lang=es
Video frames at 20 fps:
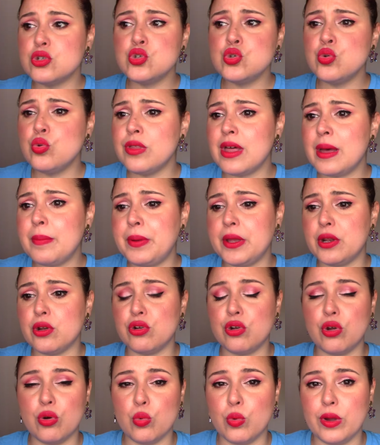sudas pero
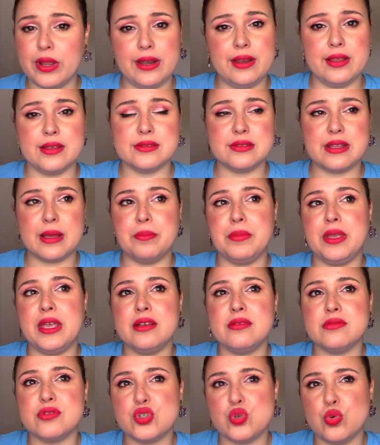no hueles.
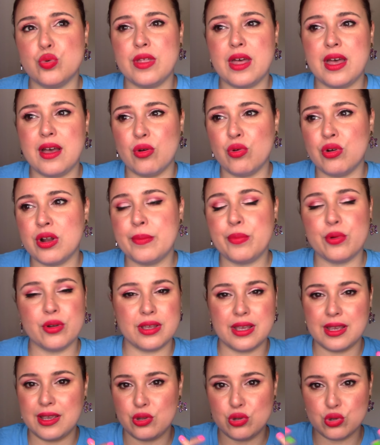También suda ahora
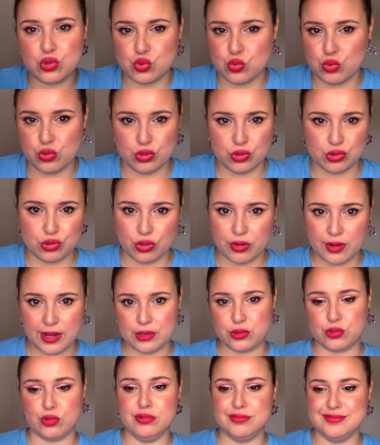porque es que yo sudo todo el
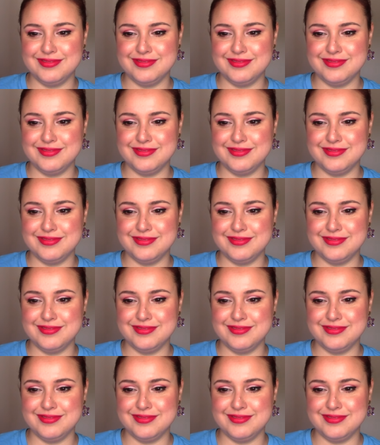rato.